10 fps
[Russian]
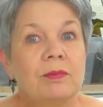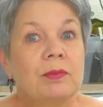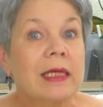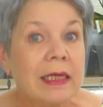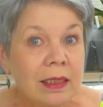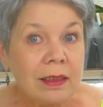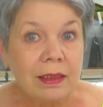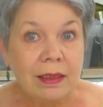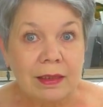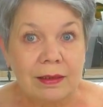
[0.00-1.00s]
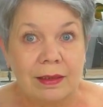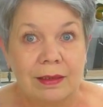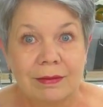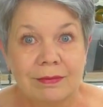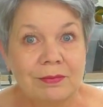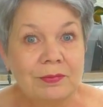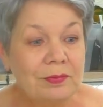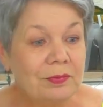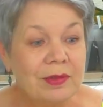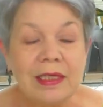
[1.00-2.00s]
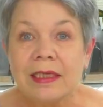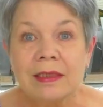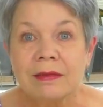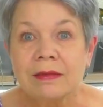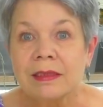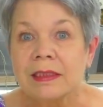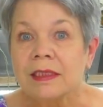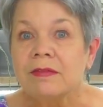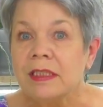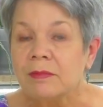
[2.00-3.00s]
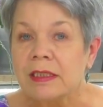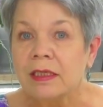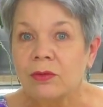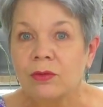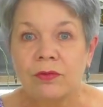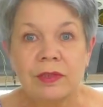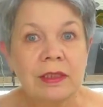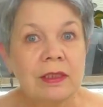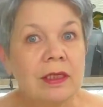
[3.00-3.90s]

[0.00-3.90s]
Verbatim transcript: плохих орхидей, не совсем здоровых,